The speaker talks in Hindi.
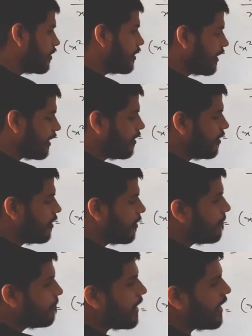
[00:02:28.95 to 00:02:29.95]
ठीक है
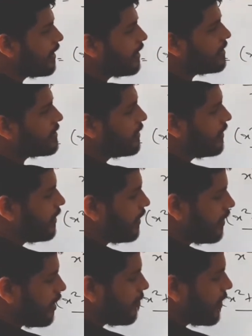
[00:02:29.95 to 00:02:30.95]
माइनस
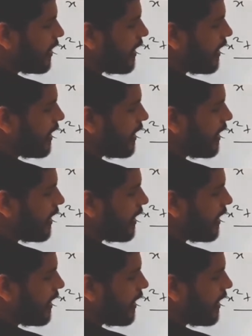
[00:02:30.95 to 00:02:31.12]
इधर पर